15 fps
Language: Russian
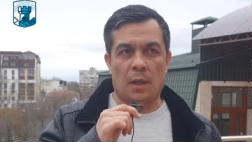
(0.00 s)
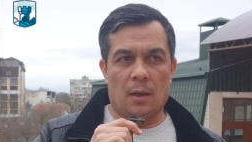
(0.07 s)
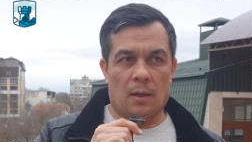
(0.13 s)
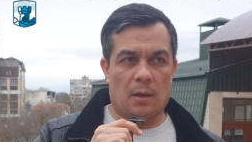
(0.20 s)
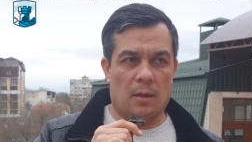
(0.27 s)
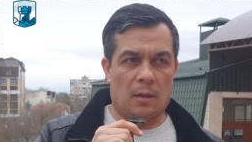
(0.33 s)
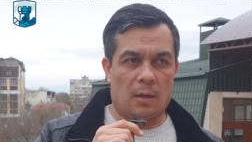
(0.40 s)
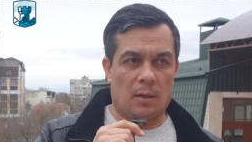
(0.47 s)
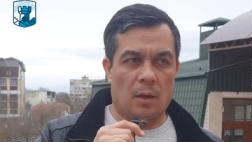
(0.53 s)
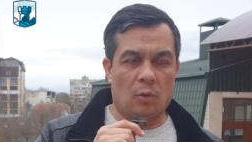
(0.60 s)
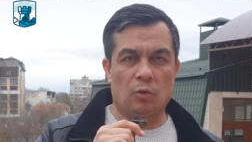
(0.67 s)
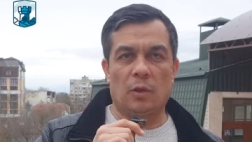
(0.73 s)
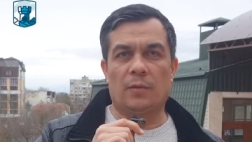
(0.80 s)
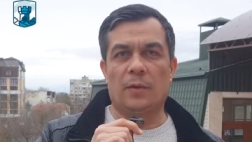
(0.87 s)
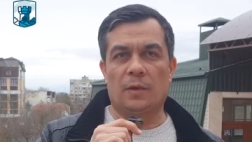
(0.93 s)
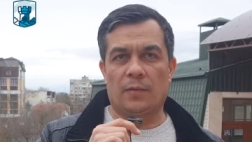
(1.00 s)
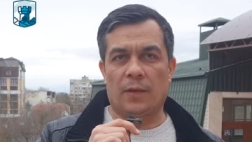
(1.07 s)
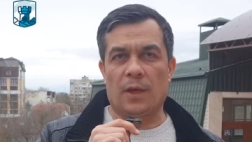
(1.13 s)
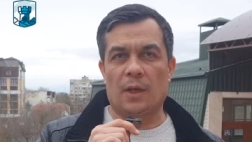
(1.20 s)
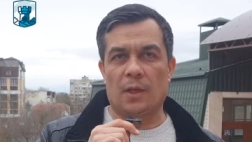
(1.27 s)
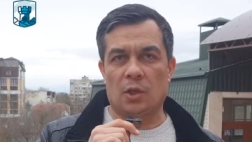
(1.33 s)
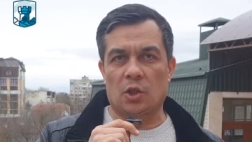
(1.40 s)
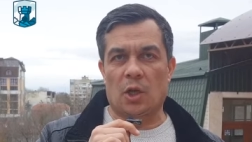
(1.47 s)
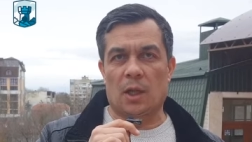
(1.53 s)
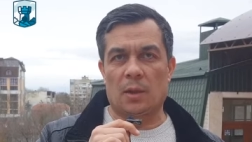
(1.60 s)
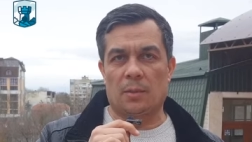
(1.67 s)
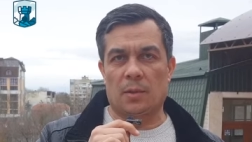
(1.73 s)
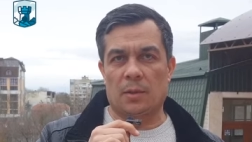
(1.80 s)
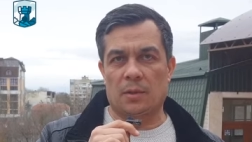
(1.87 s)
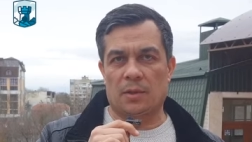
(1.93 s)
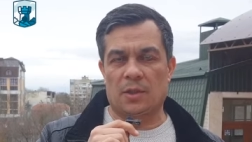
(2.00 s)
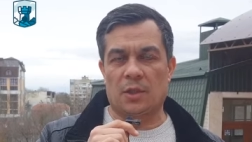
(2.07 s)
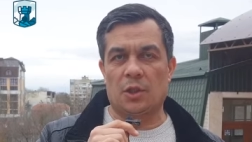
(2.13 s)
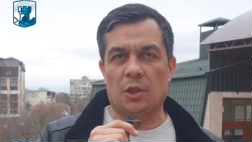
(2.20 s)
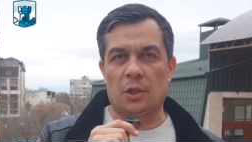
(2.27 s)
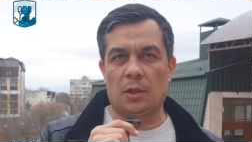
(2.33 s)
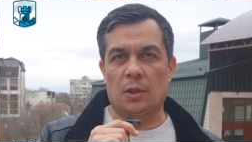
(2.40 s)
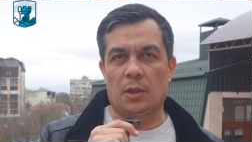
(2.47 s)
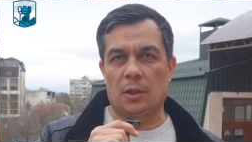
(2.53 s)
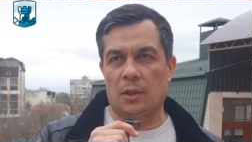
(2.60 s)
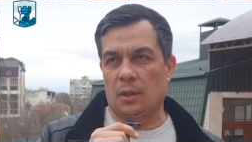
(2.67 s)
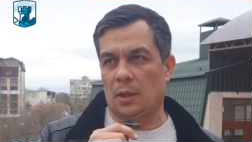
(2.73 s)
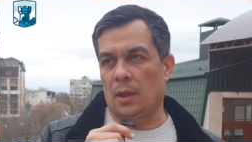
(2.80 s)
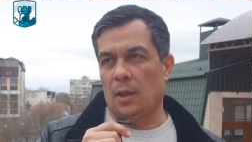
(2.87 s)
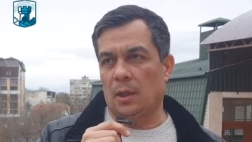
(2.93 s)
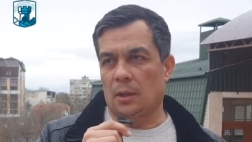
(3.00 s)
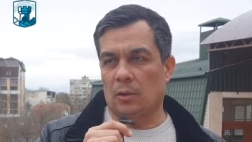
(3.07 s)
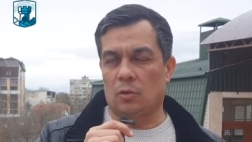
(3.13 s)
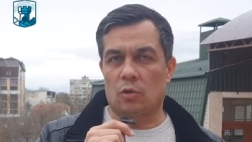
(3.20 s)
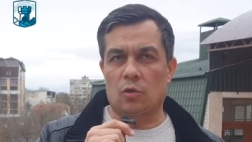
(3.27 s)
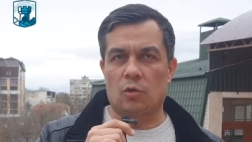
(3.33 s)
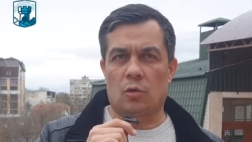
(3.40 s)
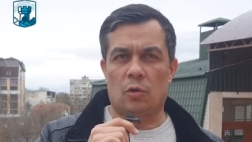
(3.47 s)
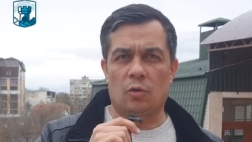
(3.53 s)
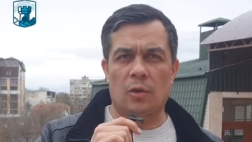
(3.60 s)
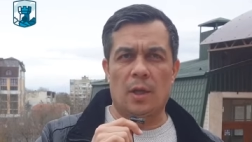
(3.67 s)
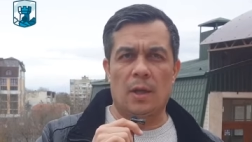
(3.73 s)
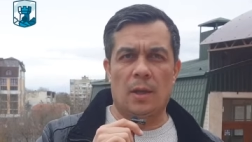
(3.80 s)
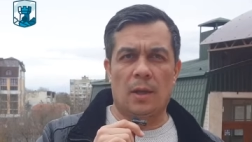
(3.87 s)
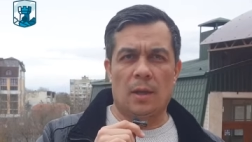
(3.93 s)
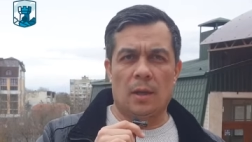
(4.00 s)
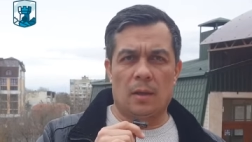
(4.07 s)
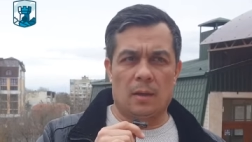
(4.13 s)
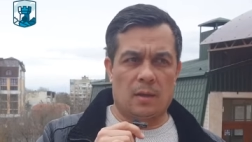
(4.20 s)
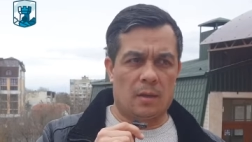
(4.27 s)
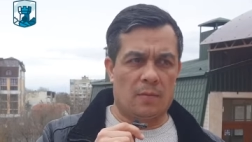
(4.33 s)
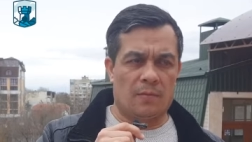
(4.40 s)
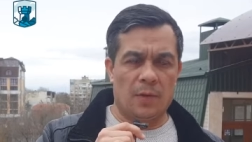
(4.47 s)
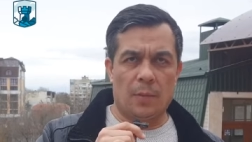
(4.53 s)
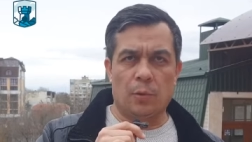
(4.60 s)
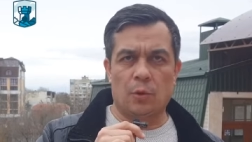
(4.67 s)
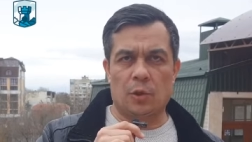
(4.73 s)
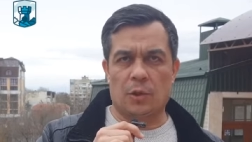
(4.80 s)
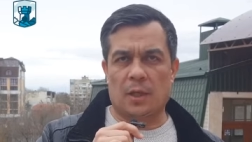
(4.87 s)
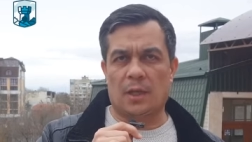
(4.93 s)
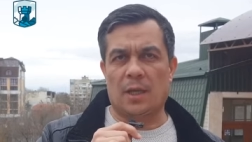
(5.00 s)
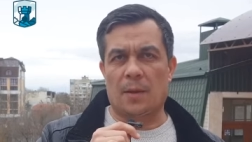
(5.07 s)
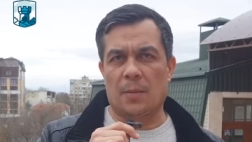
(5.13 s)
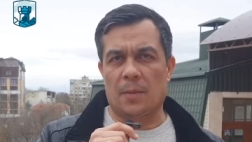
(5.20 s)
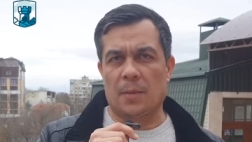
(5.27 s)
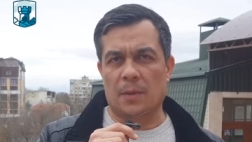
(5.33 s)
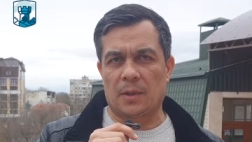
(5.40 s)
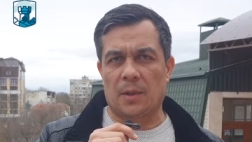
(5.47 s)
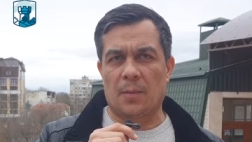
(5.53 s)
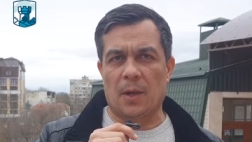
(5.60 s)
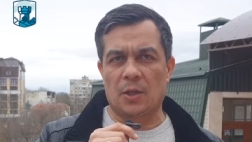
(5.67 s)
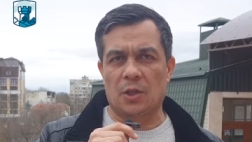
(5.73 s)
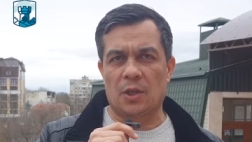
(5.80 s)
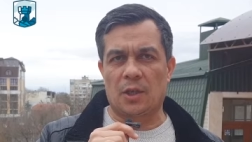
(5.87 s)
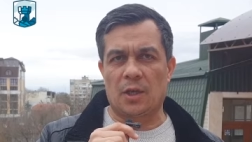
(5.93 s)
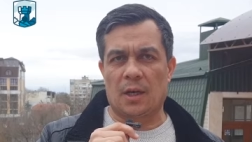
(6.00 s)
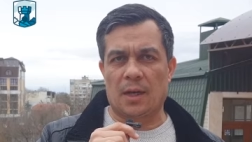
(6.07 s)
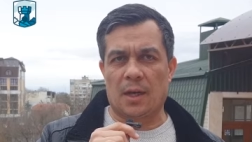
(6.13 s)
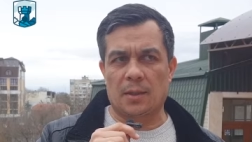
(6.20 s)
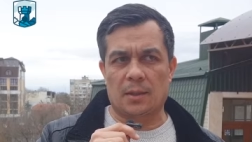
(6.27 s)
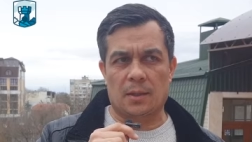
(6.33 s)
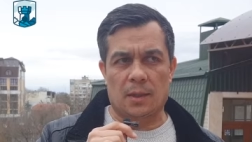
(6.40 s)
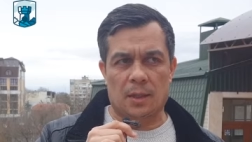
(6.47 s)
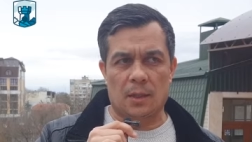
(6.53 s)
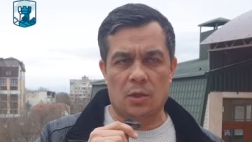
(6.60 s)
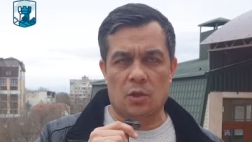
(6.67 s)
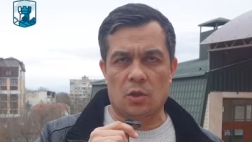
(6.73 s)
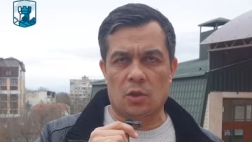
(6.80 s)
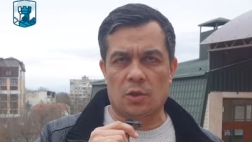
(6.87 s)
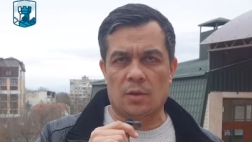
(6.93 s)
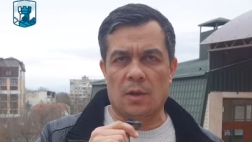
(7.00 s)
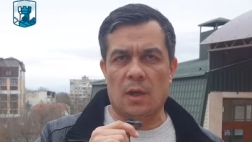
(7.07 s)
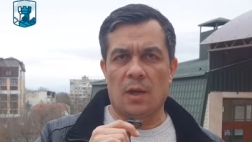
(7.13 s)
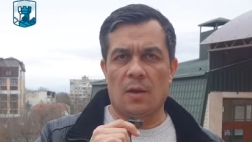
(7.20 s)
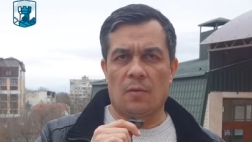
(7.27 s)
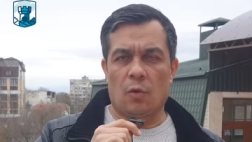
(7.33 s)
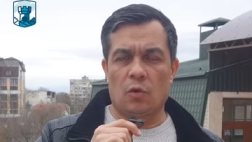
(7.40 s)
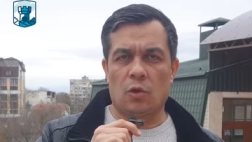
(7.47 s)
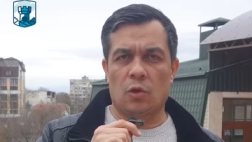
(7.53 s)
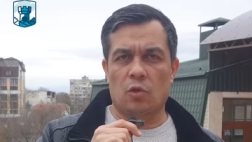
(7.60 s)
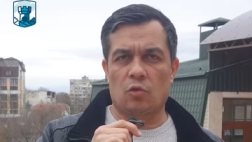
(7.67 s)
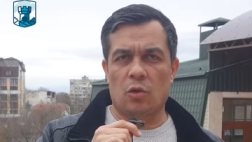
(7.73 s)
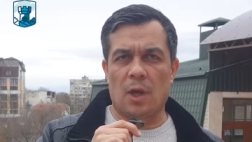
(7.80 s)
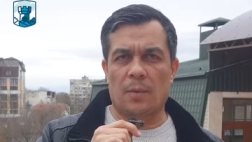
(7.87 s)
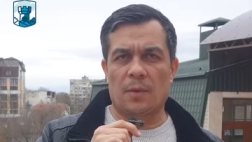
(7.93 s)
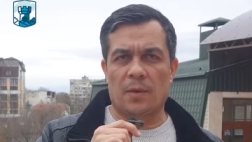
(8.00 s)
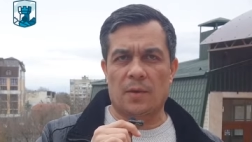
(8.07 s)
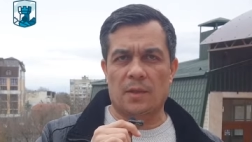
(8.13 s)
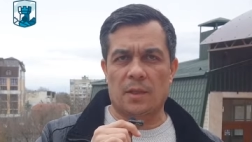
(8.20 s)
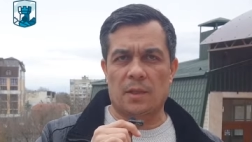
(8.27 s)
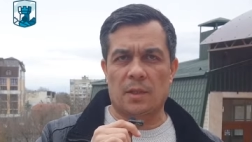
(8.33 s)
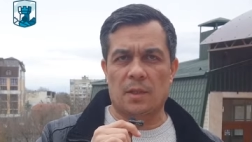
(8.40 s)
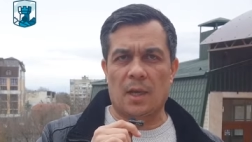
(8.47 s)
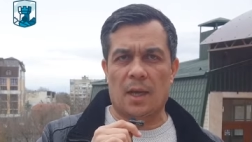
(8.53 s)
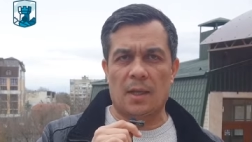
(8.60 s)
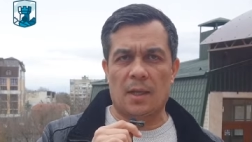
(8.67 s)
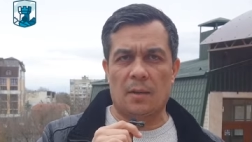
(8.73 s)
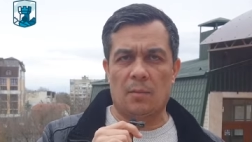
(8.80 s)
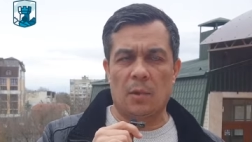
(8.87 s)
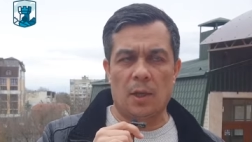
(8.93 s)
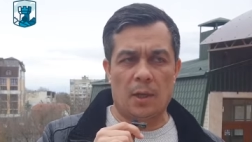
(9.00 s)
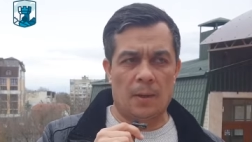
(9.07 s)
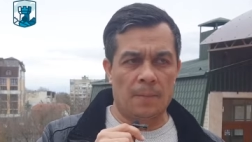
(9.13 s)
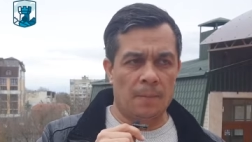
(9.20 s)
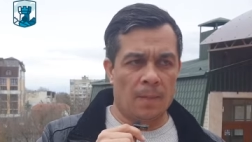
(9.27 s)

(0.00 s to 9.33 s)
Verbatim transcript: э, на удовлетворение жалоб защиты и на то, что людей выпустят хотя бы под домашний арест. Конечно же, в ходе судебного заседания мы